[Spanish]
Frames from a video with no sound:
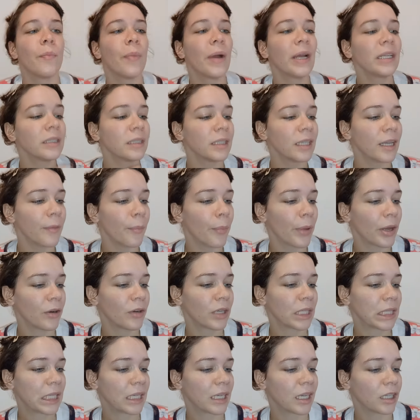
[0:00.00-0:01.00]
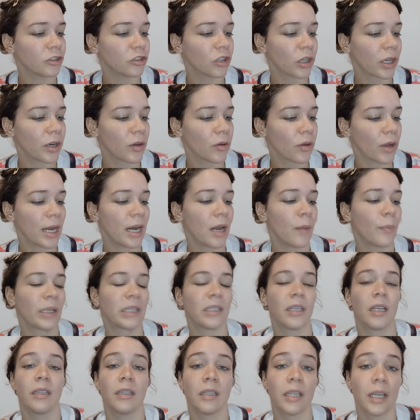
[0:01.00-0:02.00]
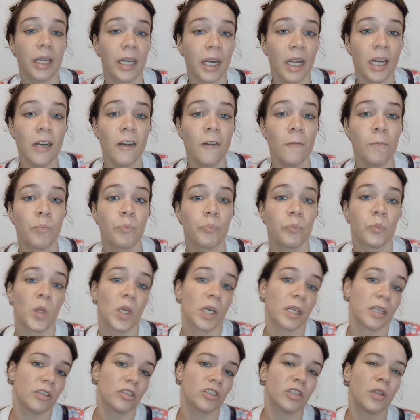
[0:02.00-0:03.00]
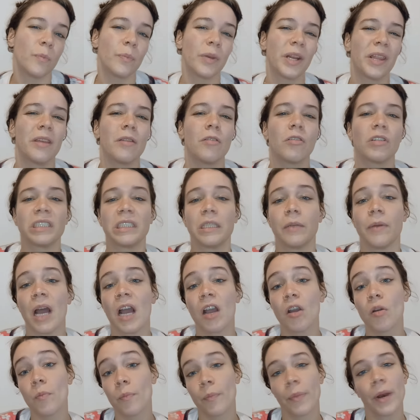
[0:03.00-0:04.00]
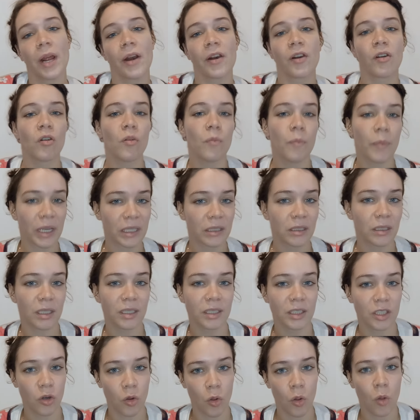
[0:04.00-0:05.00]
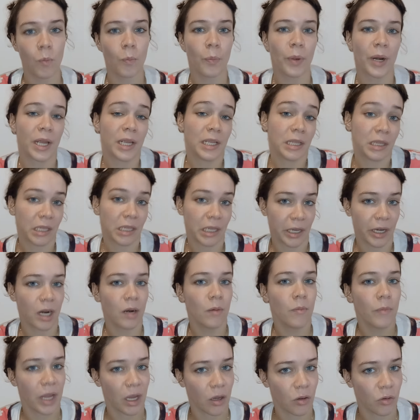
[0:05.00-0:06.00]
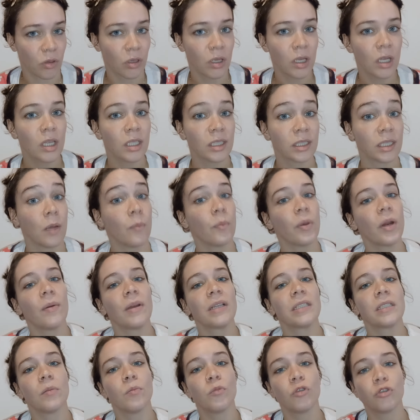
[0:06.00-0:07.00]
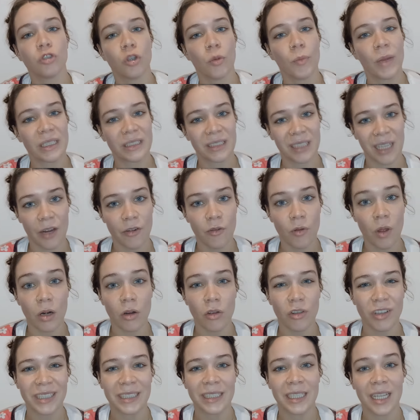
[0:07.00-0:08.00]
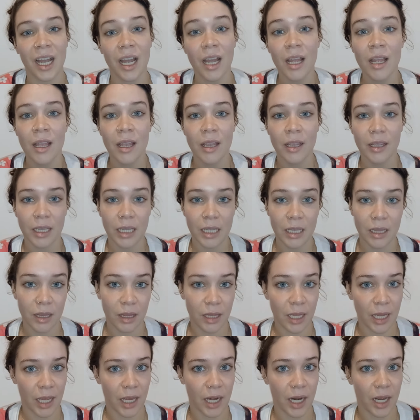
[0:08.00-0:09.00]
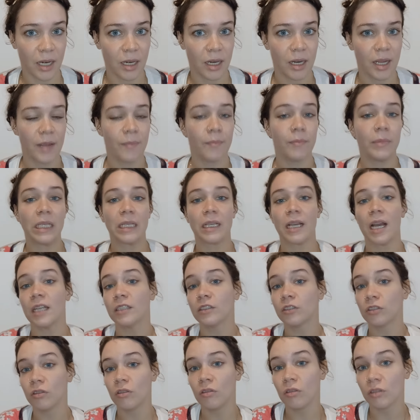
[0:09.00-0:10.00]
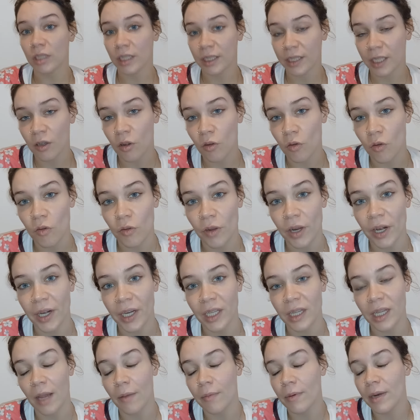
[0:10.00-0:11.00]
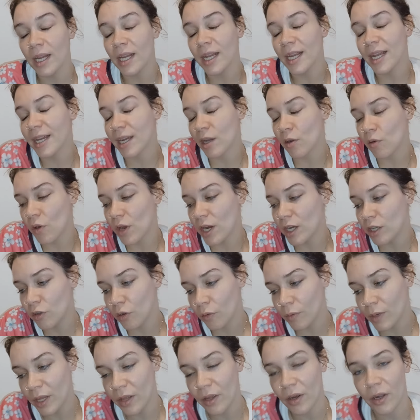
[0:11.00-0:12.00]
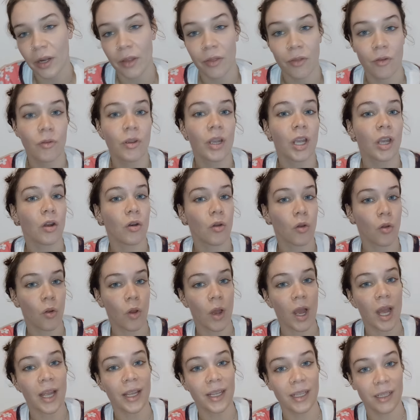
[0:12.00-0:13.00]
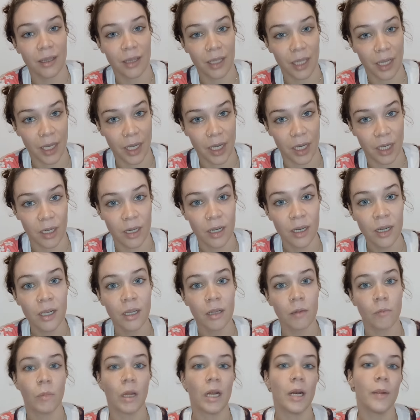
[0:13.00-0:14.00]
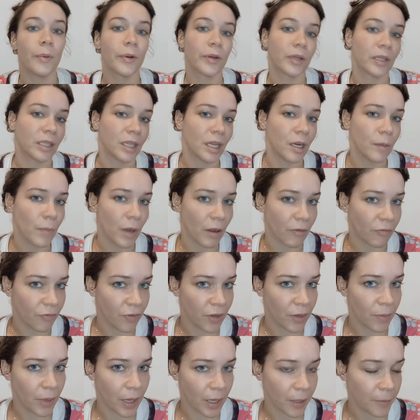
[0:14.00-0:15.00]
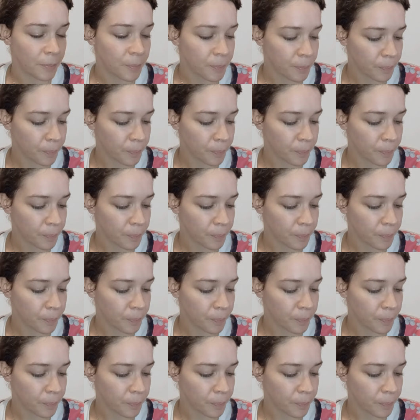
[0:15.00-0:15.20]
pasta, pero en este caso quiero coger la pasta integral, porque yo siempre digo que si vas a comprar ropa, pasta, si lo compras integral, mejor. Siempre va a ser mucho más sano algo que sea integral. En mi caso, que tengo colon irritable, con el doble de razón que lo coja integral, ¿vale? Porque tiene más fibra.